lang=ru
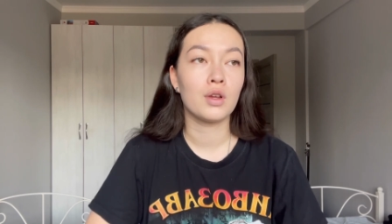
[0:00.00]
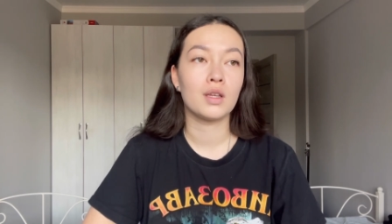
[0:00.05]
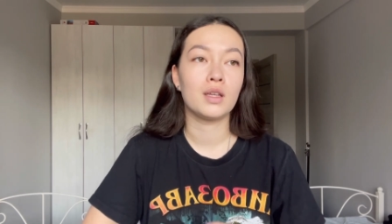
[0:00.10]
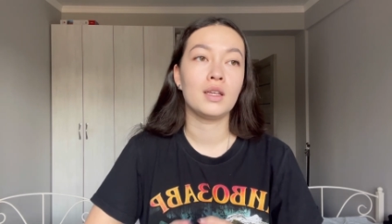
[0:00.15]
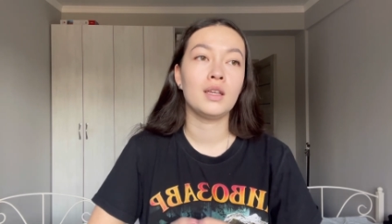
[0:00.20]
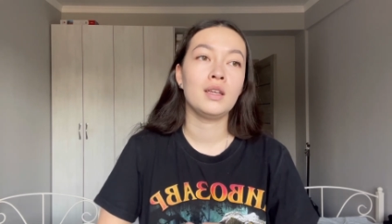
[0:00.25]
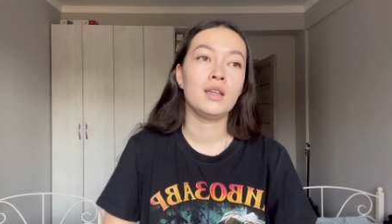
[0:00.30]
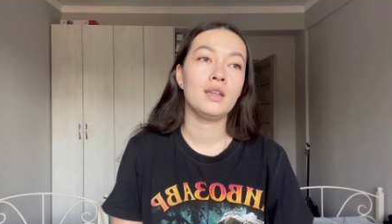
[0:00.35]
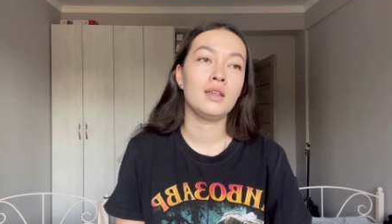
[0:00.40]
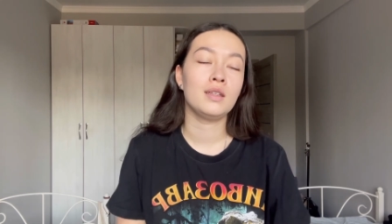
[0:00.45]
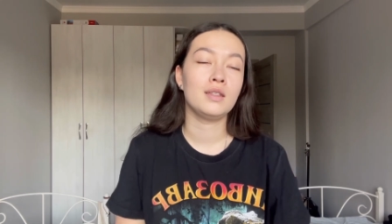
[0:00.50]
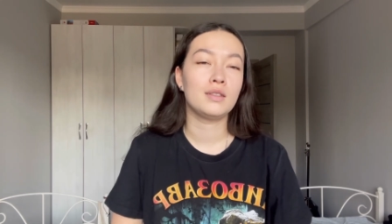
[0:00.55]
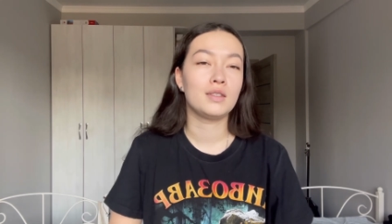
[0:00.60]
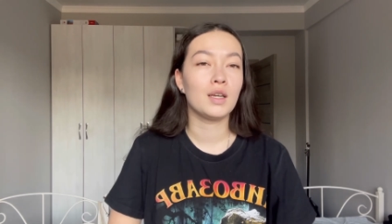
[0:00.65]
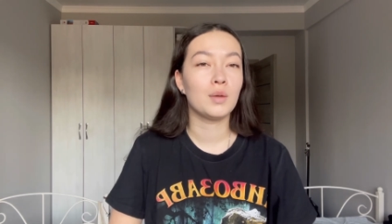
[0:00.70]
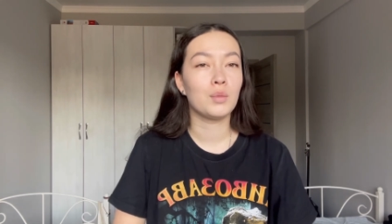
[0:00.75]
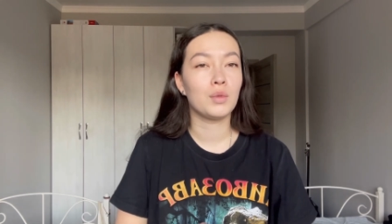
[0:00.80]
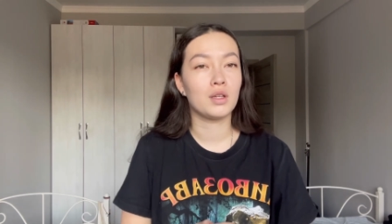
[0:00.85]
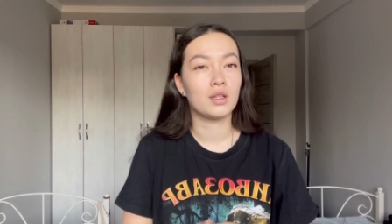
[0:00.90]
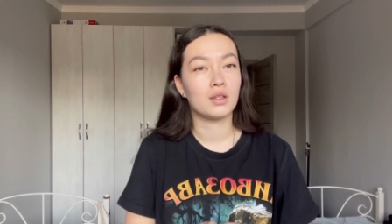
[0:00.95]
и
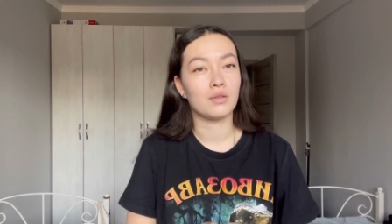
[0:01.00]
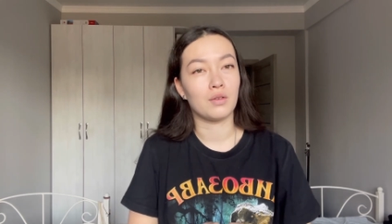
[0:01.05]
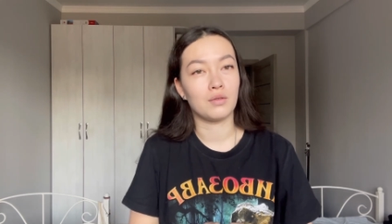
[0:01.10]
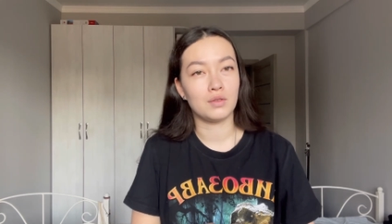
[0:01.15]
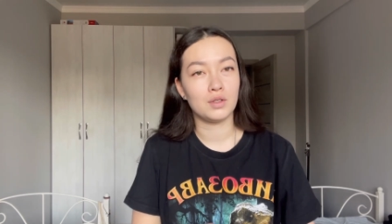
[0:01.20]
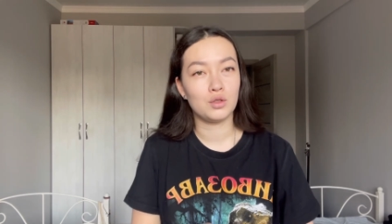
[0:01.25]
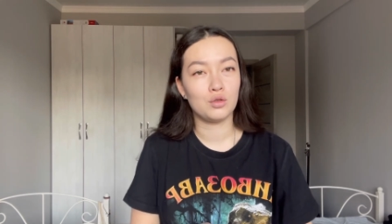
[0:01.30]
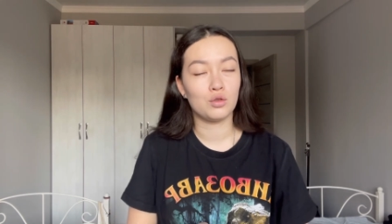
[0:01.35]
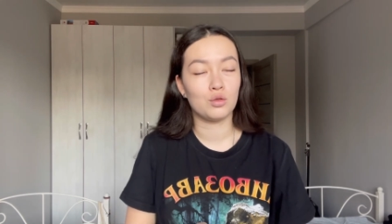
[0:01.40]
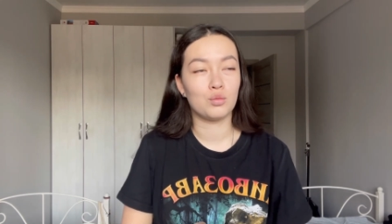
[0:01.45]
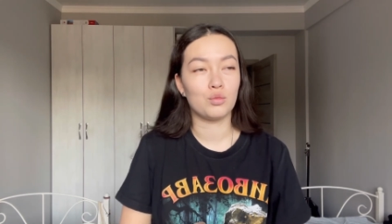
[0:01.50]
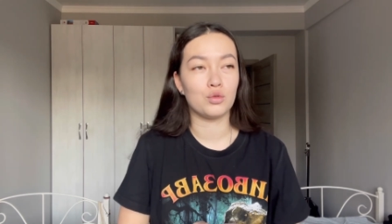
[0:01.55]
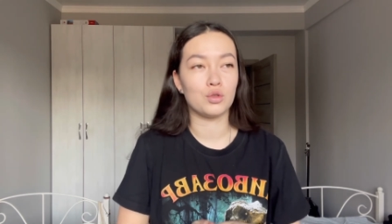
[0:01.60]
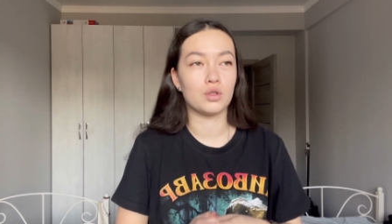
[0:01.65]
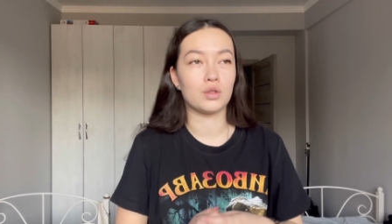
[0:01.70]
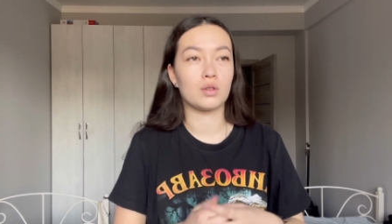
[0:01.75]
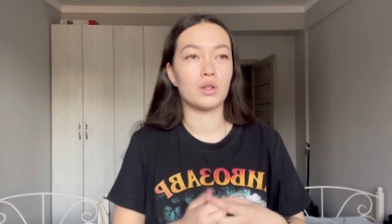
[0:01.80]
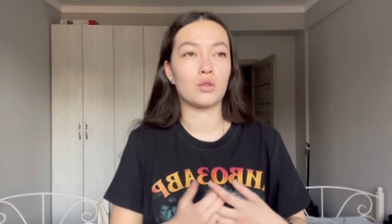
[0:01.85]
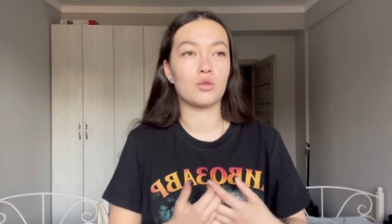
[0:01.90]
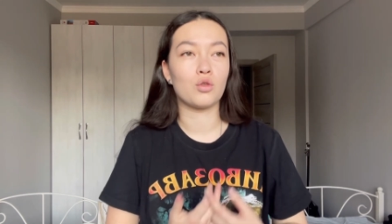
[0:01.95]
тема этого видео
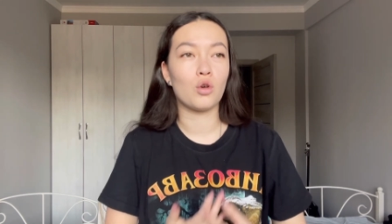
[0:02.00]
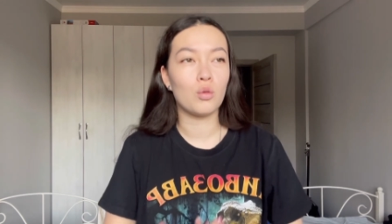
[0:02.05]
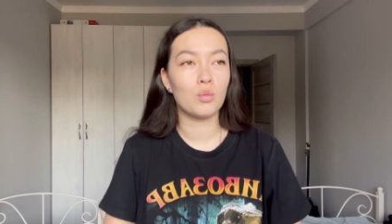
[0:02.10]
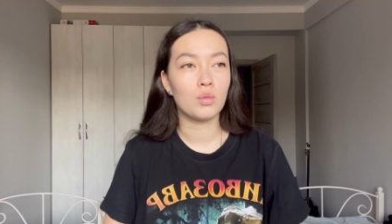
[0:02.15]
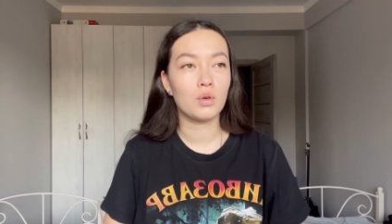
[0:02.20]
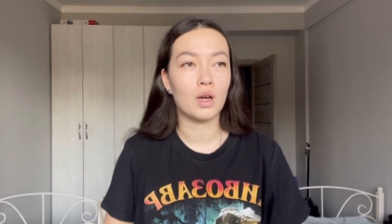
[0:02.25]
будет о том,